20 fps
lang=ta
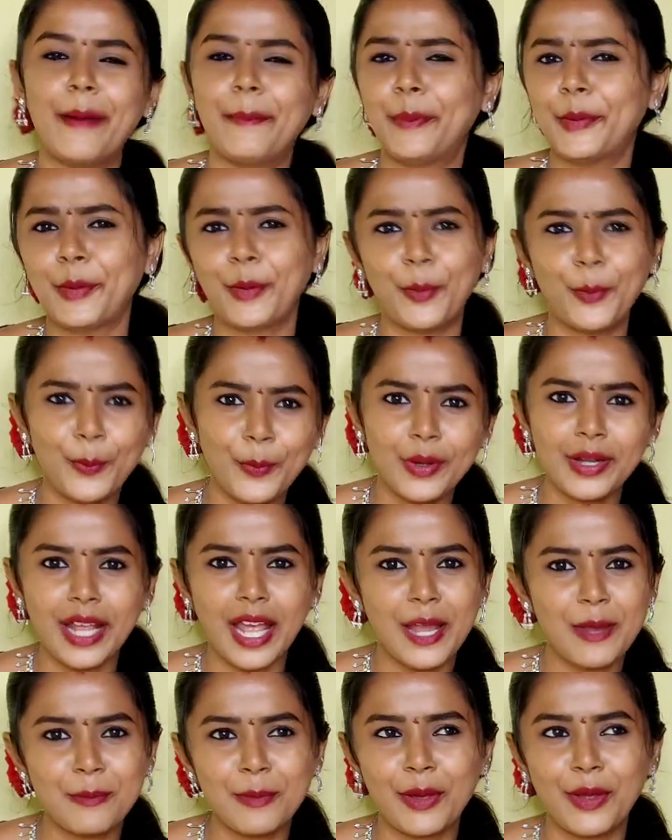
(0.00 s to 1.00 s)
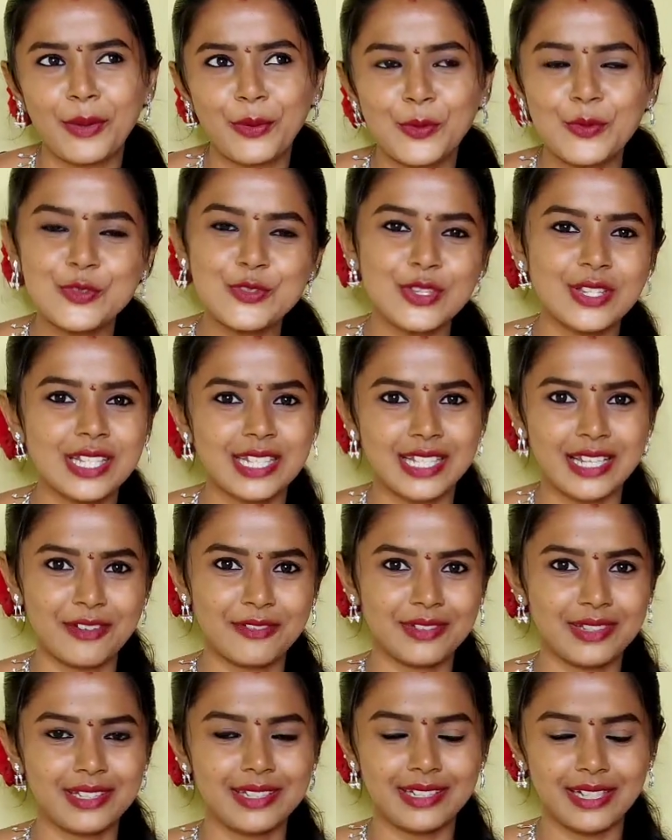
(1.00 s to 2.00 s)
அப்போ ரொம்ப டைம் ஆகிடும் ஸோ தட்
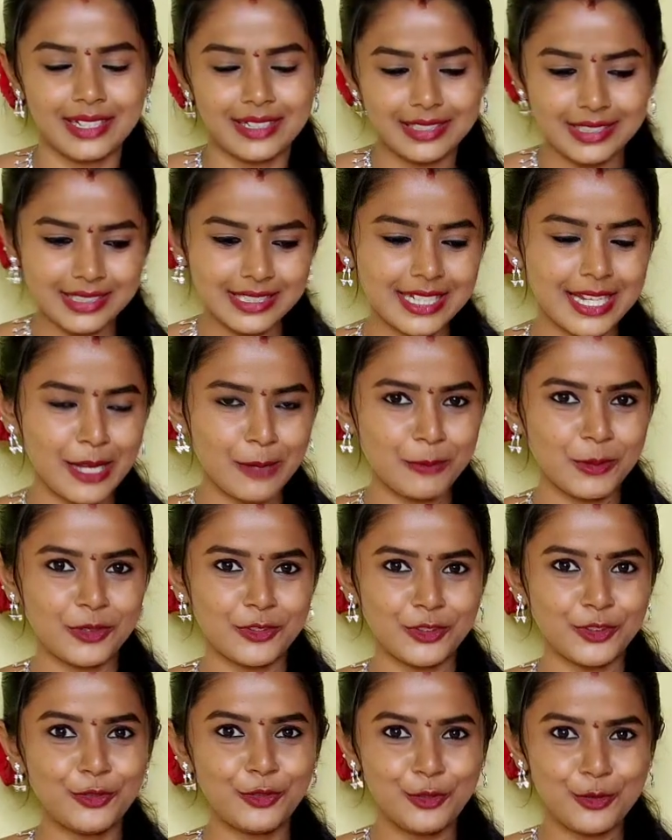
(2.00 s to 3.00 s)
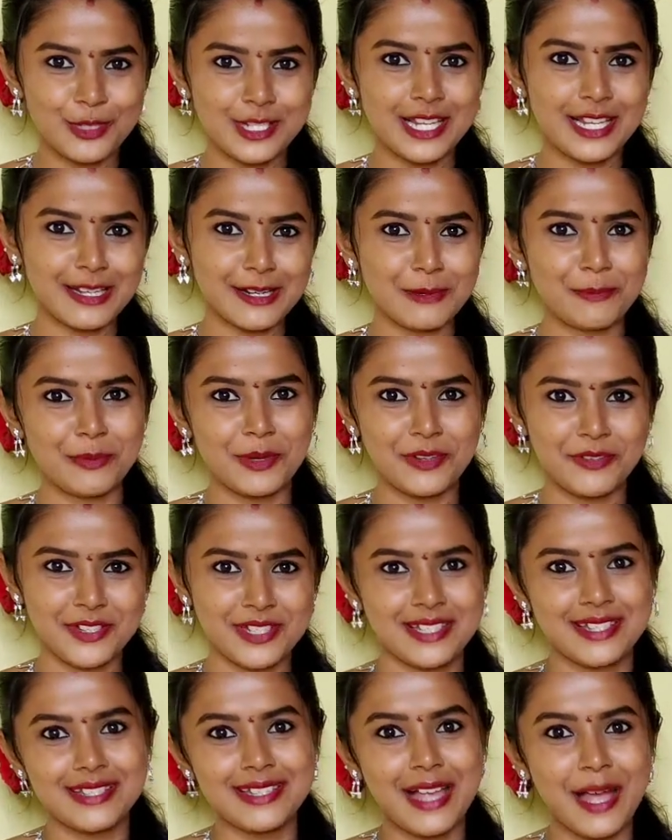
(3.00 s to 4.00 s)
நான் வந்து டக்குன்னு கிளம்பிட்டு வந்து ஃப்ரூட்ஸ்லாம் கட் பண்ணி
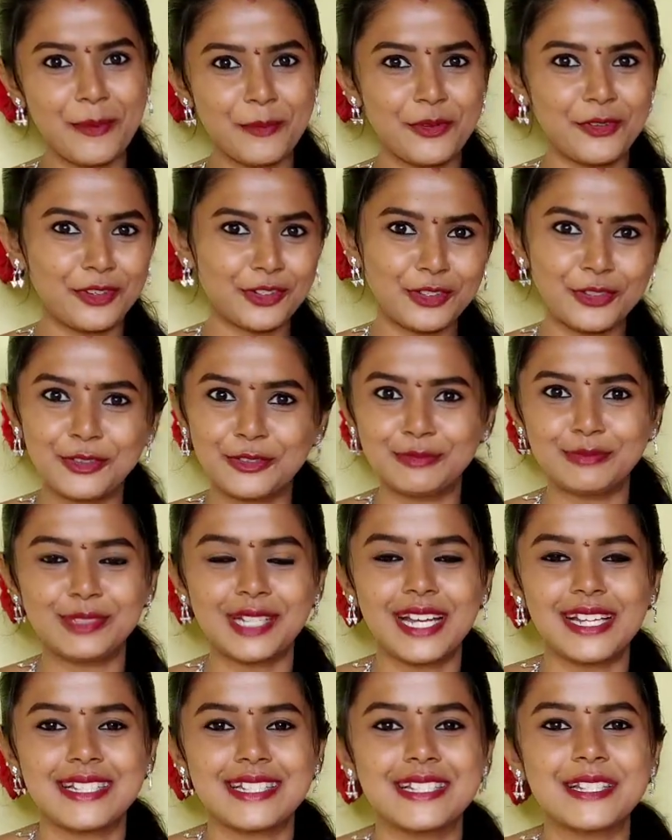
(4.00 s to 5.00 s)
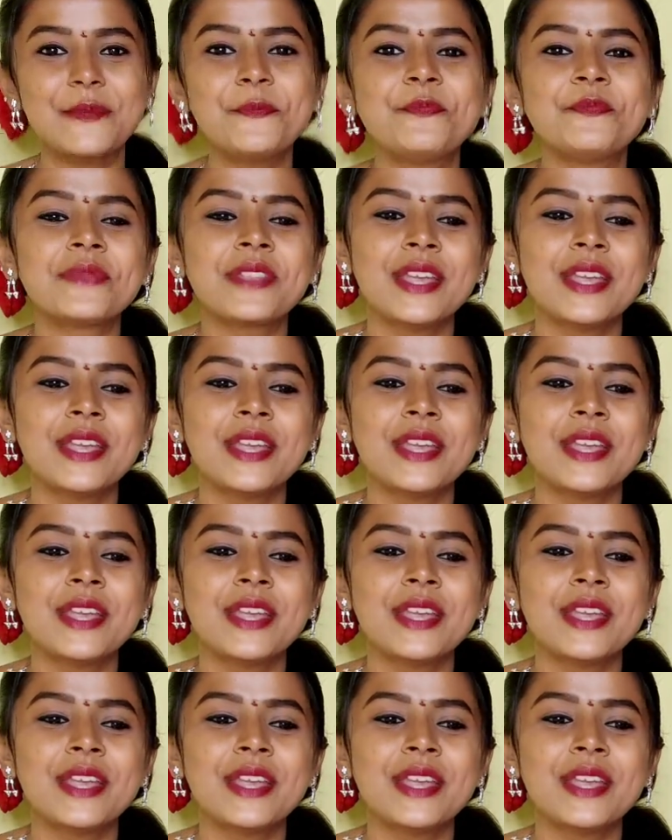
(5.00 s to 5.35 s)
வச்சு சாமி வந்து கும்பிட்டாச்சு